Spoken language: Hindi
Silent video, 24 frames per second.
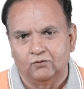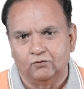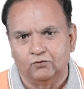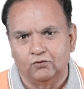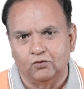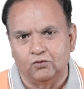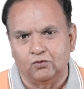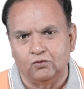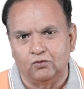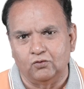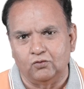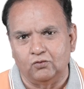
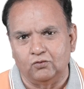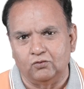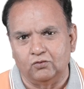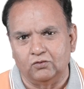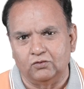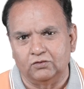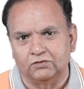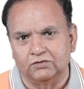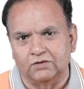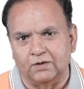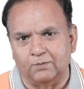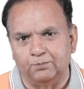वो
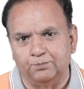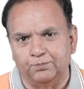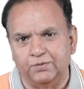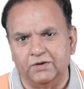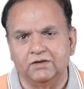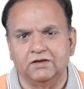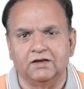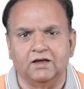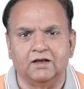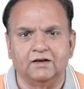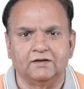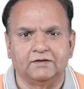जब भी
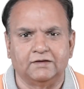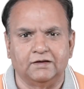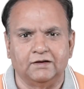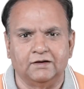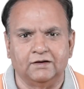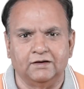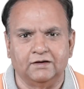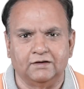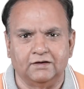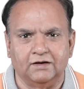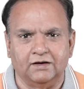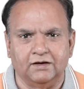जेल से
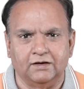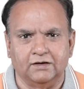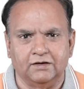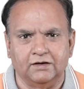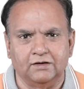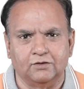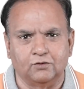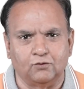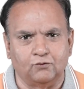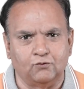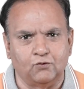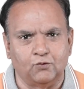
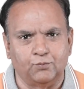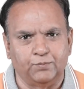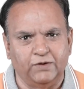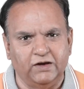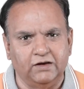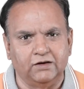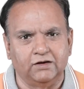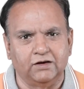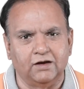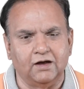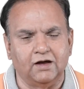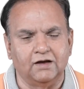निकलेंगी तो वो
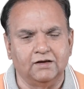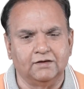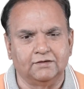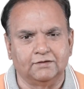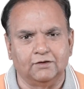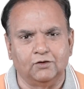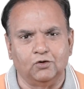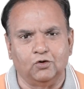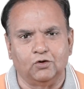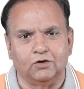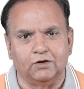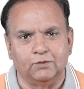पीटीआई
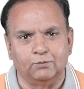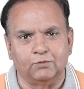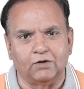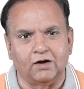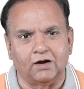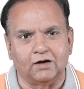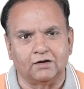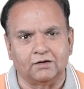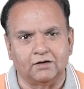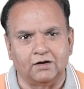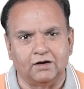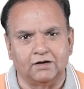से और
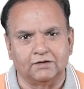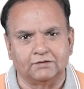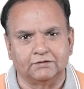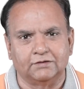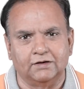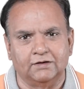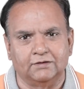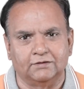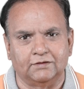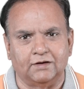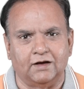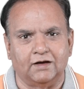इमरान खान
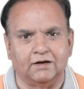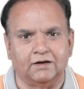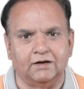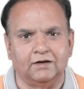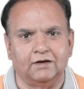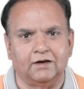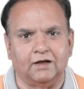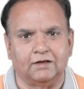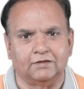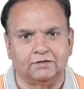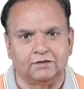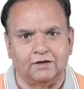से इजहार
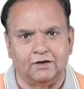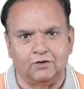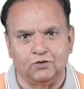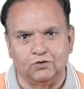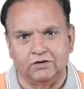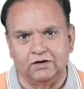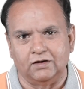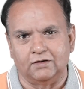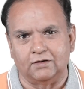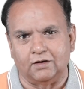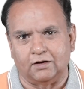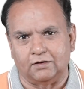ला
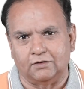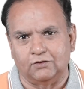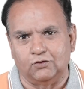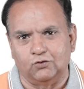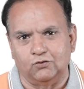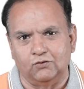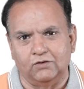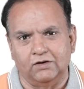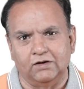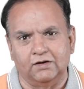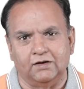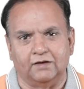तल्लुकी करती
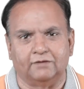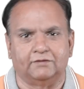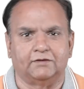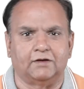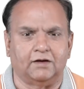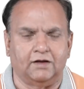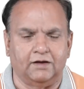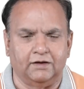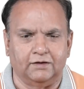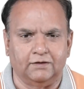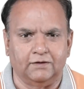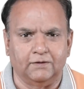हुई नज़र
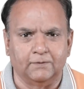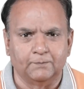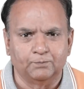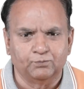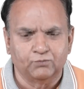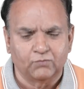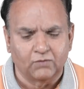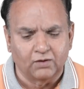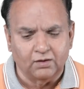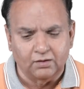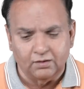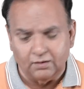आएंगी
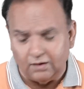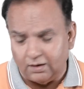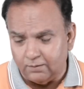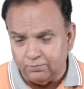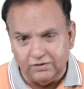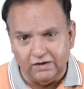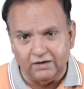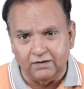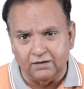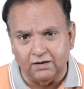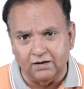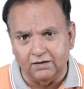अब
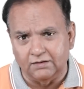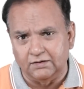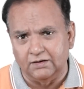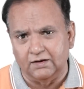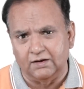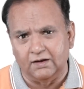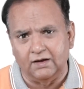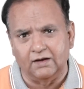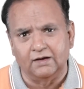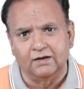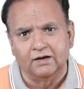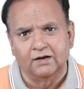देखना
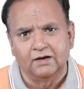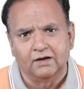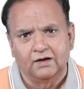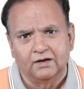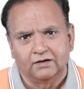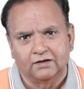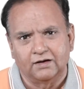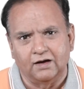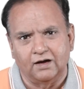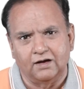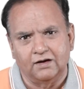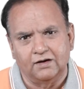यह है
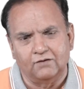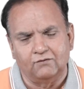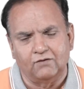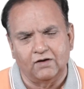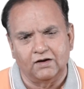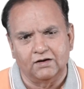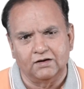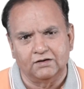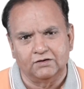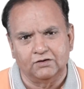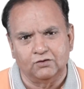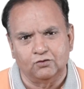कि आने
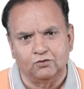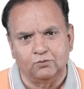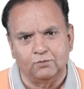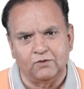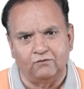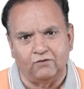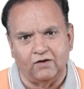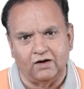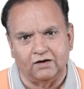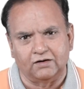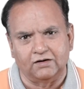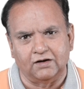वाले दिनों में
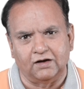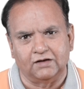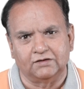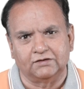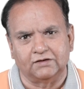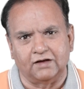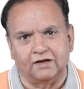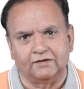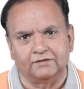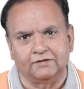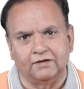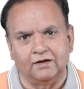वाक़ात
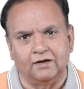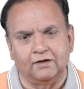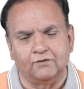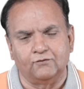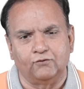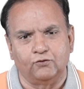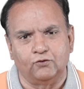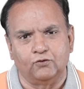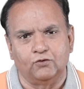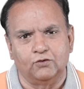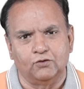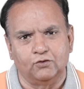कैसे
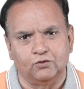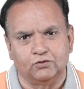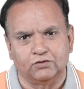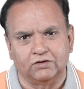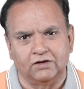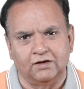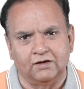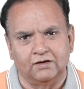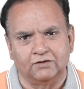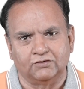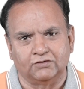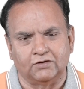अनफोल्ड
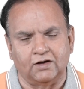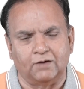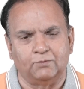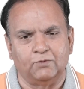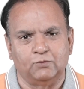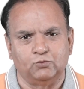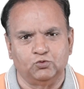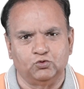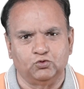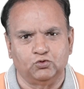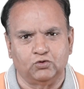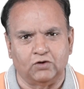होते हैं शाह
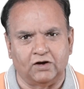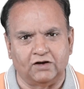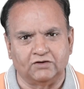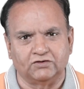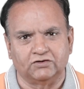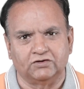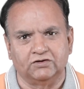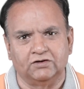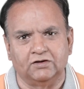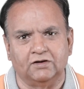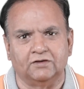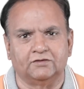महमूद
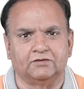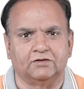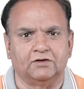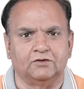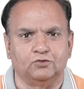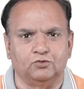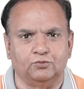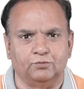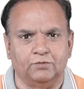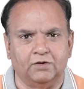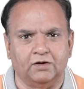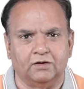कुरैशी
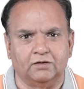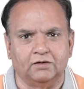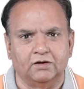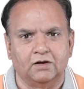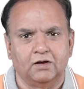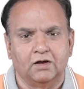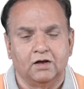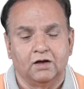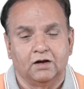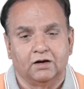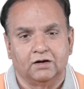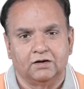असद उमर
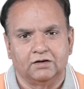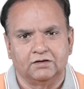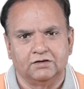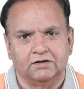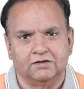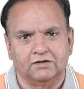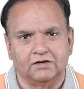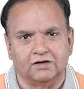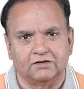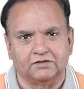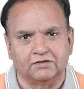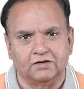
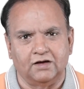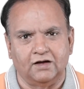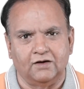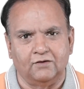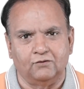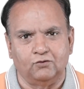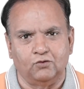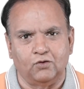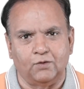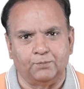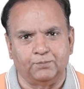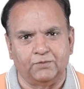खदीजा शाह
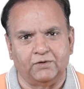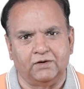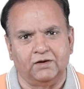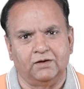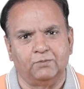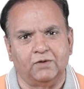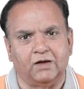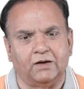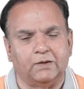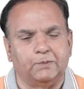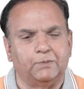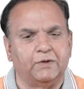वो अपने
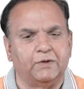बारे